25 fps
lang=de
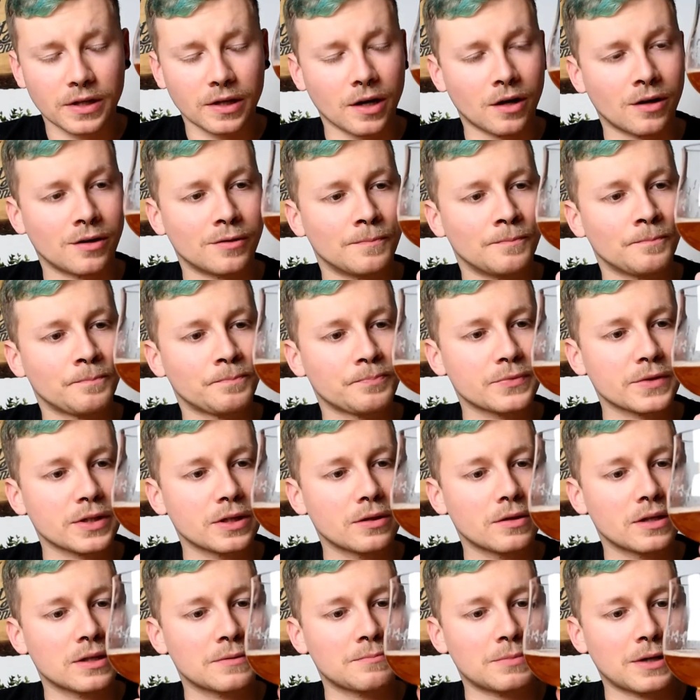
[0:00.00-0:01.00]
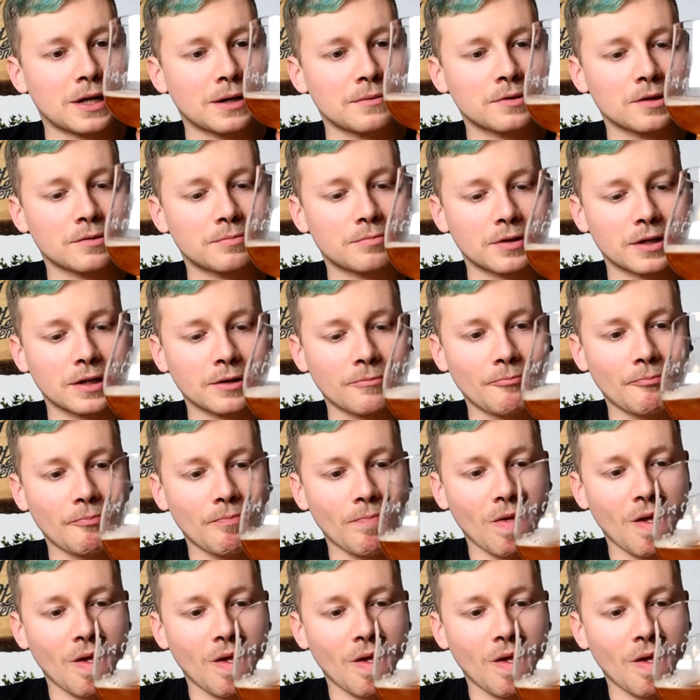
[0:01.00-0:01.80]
Ja, ich bleibe dabei.